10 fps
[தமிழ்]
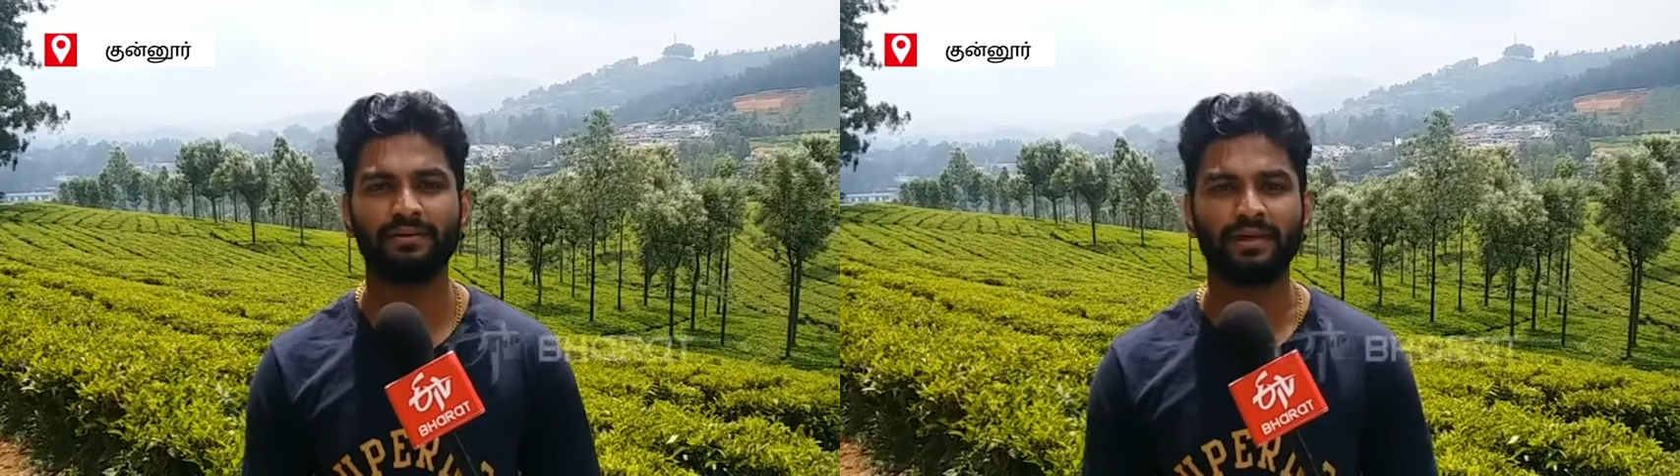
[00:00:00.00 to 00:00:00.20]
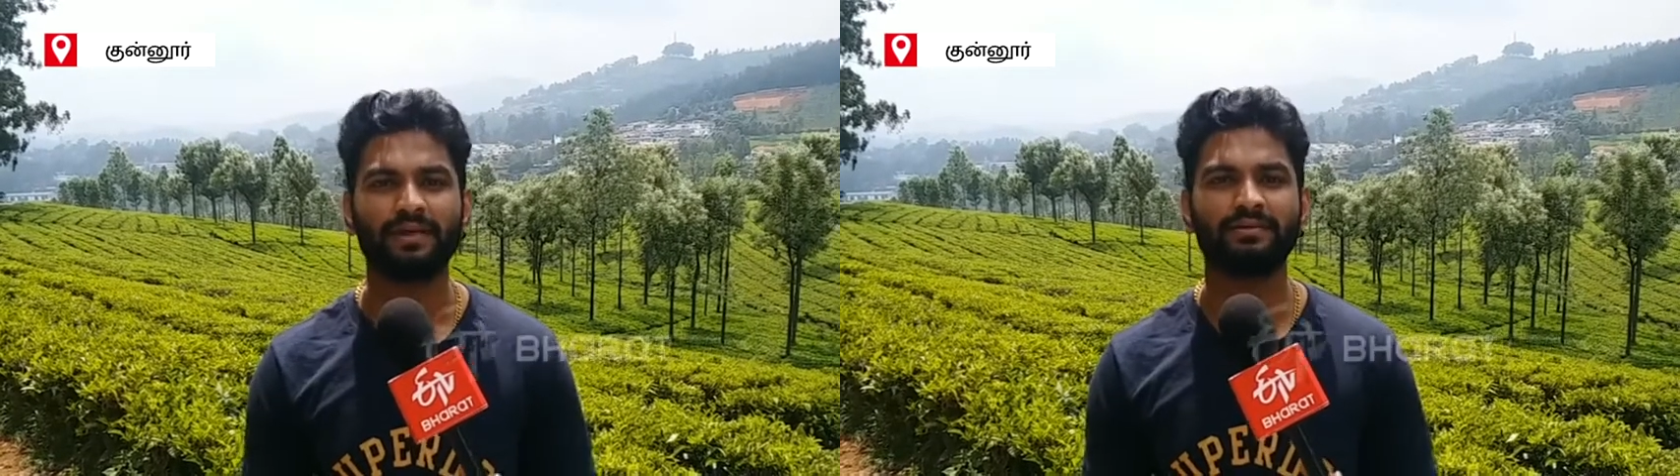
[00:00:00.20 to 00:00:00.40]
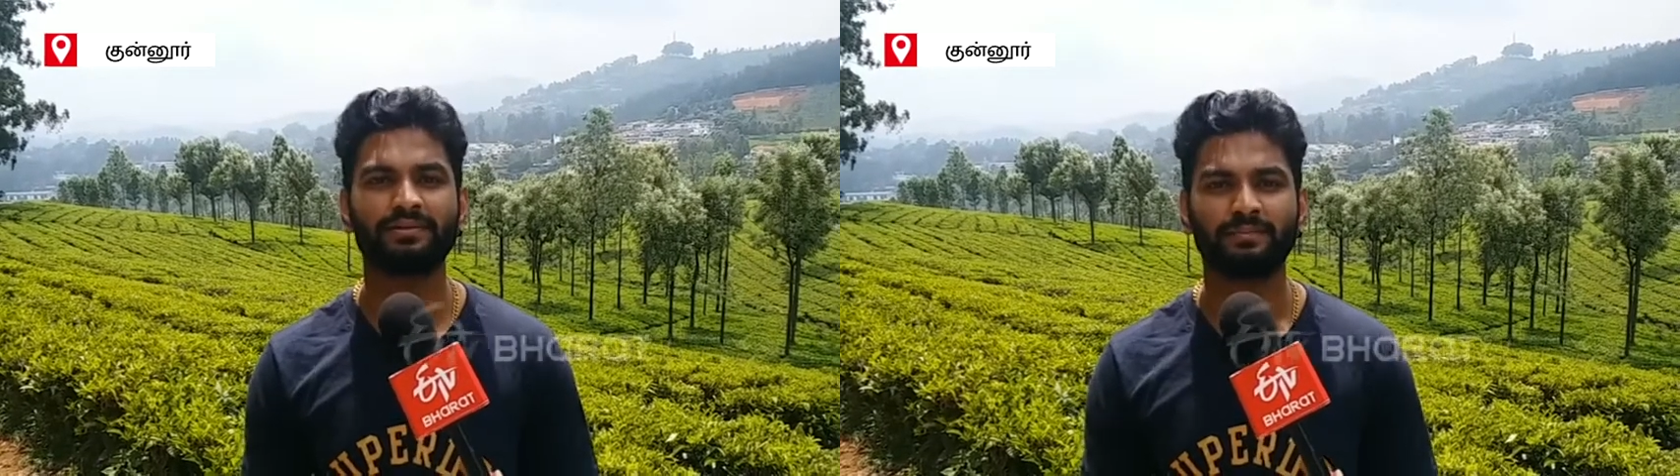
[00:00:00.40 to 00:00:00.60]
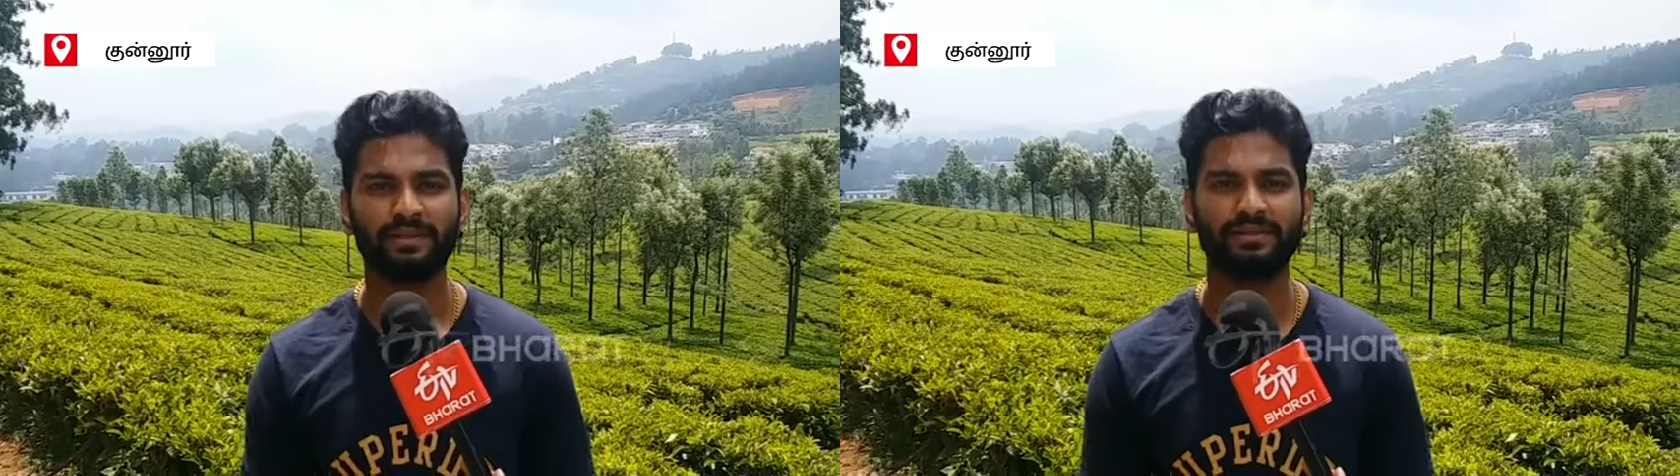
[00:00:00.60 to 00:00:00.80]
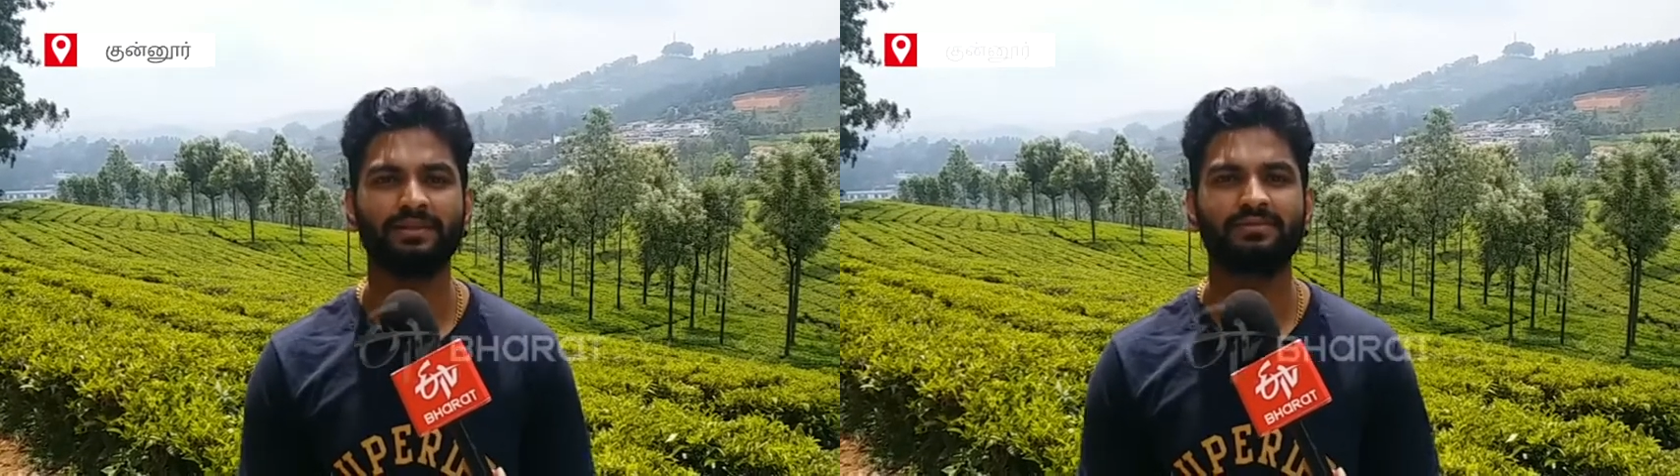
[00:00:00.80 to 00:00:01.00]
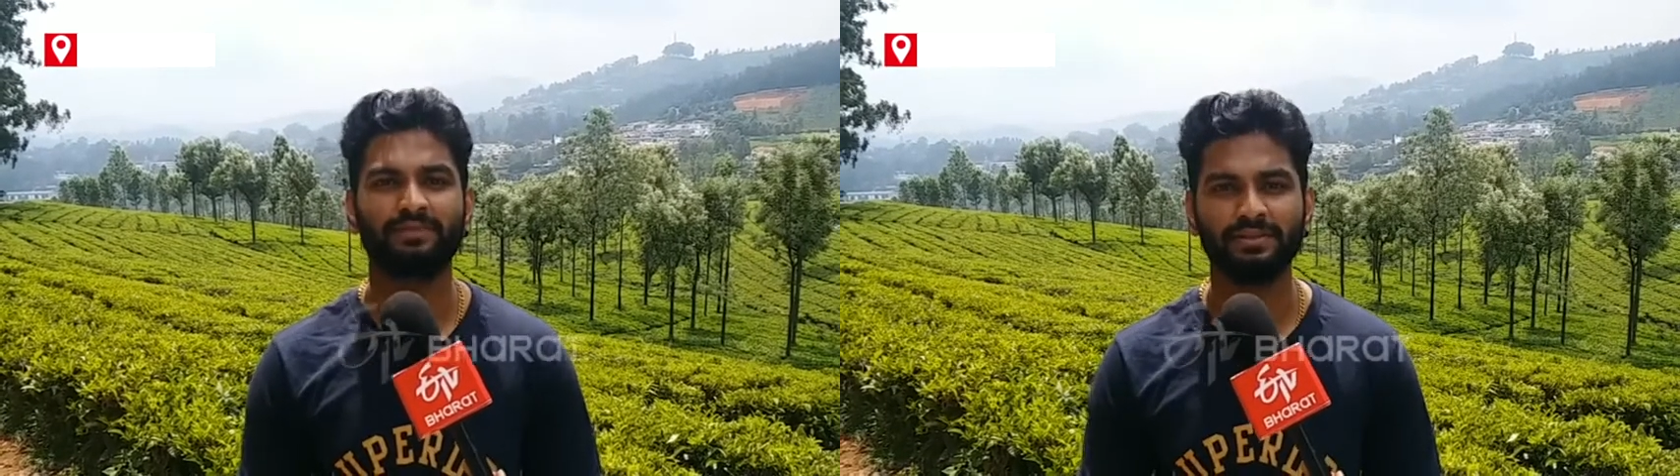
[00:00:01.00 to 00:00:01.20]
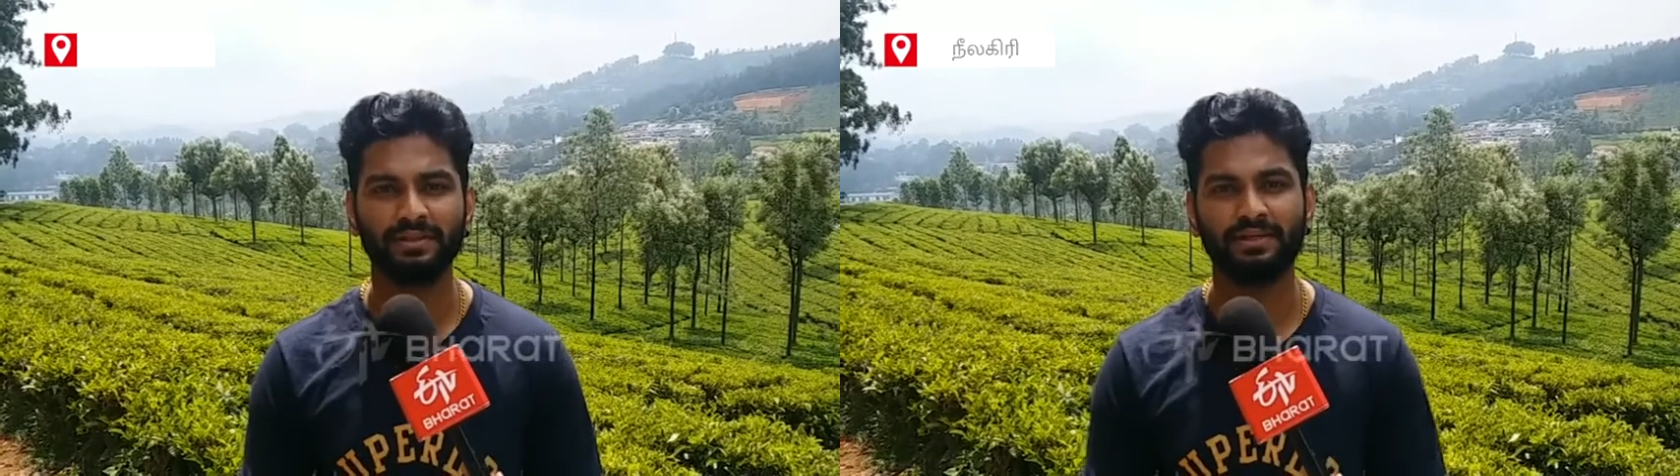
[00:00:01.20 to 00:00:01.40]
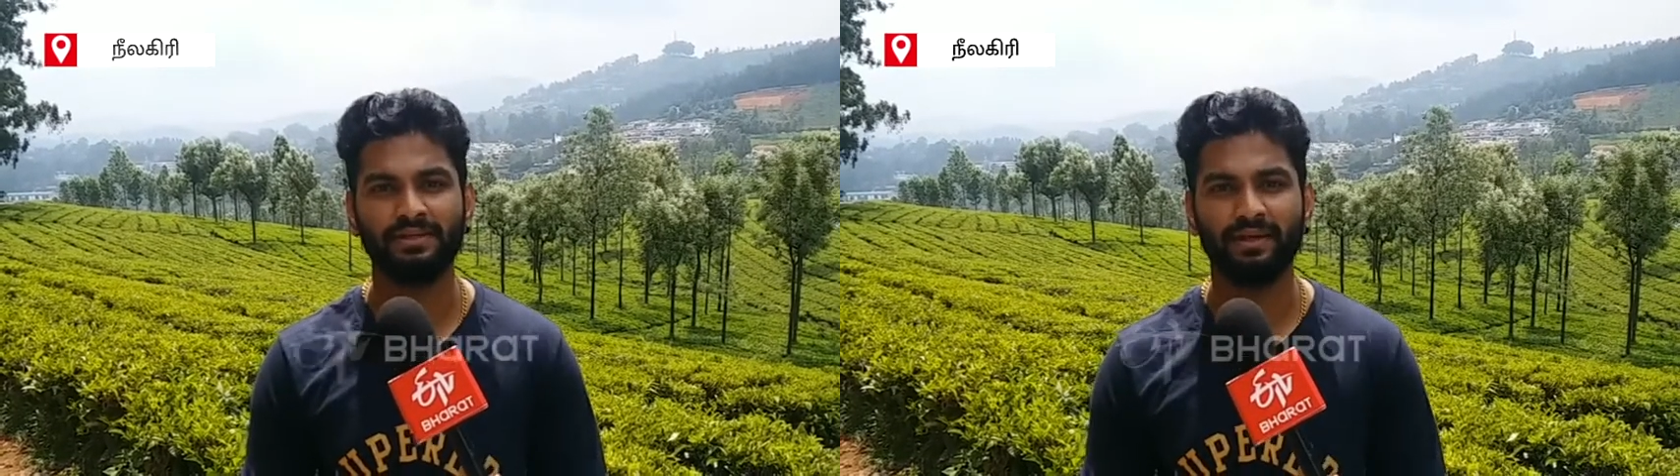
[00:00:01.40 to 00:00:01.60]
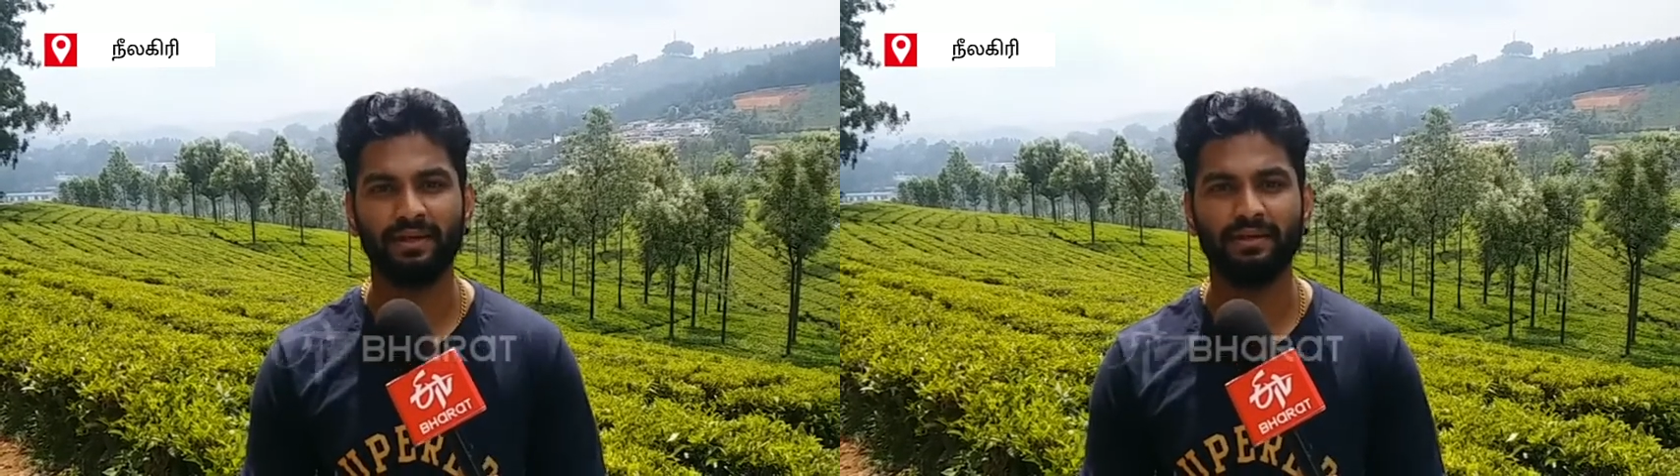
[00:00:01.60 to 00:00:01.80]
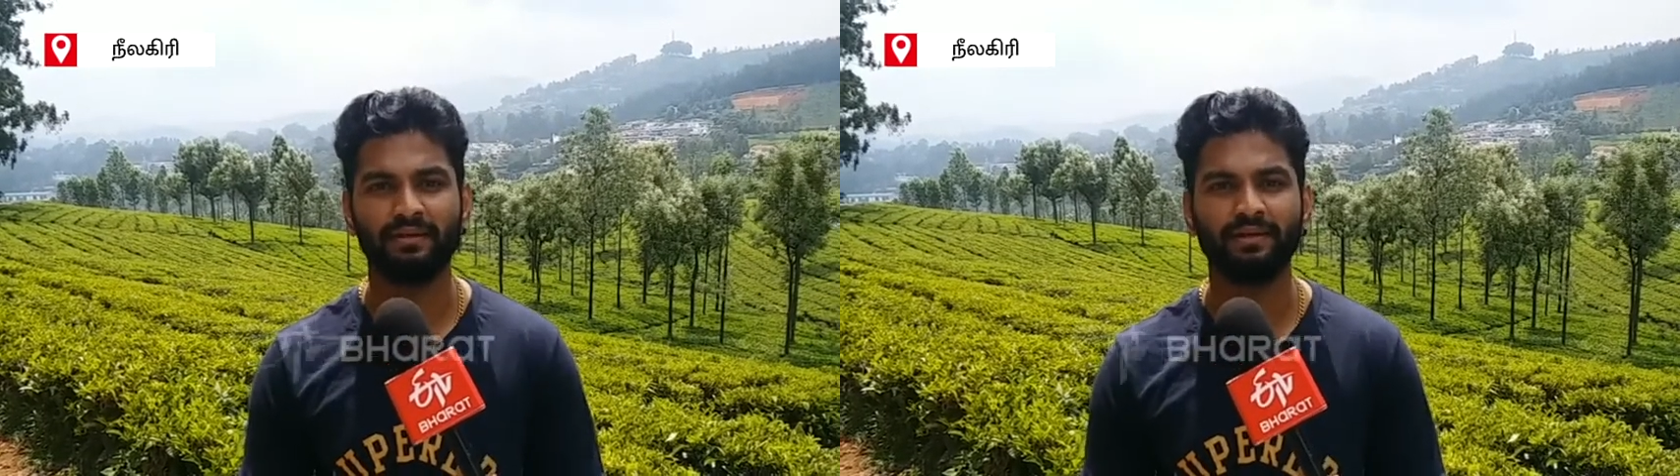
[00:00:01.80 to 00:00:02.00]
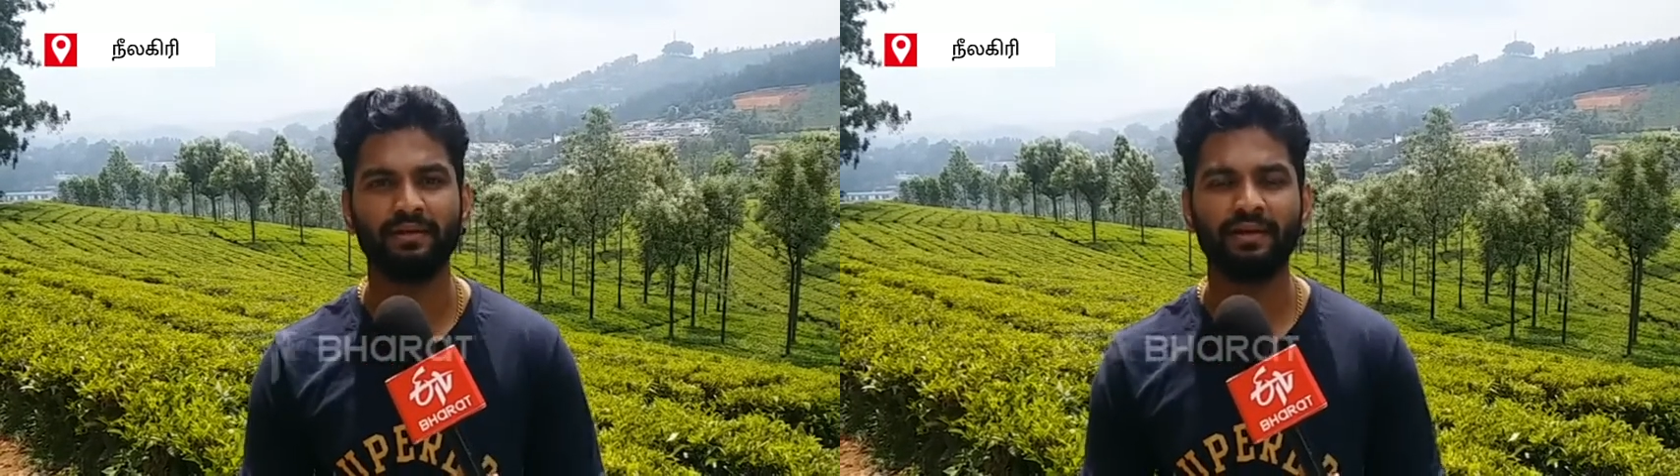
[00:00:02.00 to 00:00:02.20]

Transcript: சேல்ஸ் பர்சன்டேஜ் வந்து ஜாஸ்தியாக இருக்குது